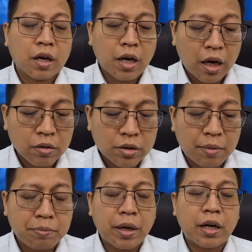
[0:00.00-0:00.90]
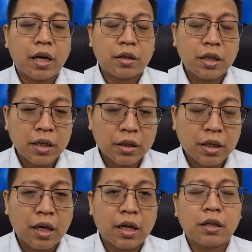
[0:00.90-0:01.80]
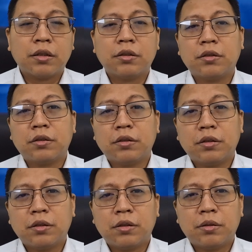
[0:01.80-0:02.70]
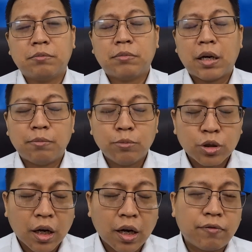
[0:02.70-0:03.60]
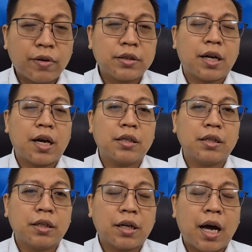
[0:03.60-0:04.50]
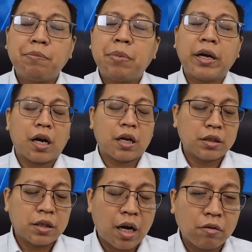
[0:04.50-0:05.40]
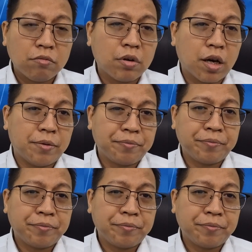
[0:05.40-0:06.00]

Kalau sampai nanti kita menghembuskan nafas terakhir, apa yang akan kita lakukan?